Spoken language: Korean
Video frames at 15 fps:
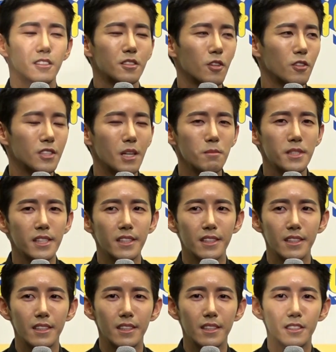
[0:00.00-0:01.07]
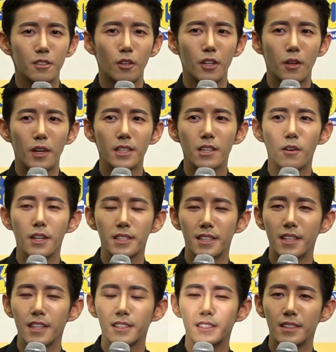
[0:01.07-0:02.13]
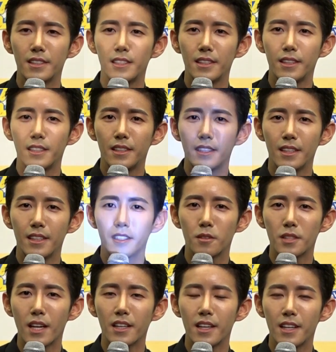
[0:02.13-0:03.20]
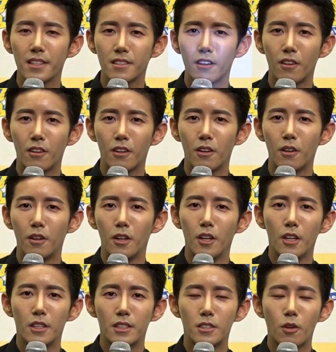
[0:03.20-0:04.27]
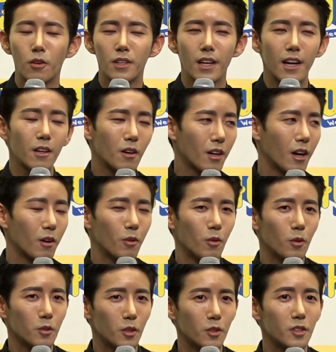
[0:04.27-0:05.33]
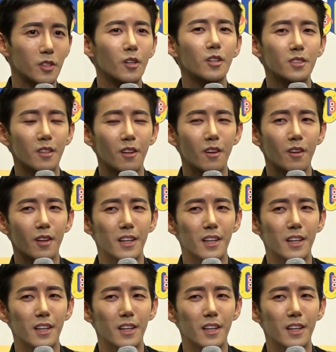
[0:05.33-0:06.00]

전참 씨는 저희 회사와 제작진이 또 상의해서 정리할 거라고 저는 들었어요.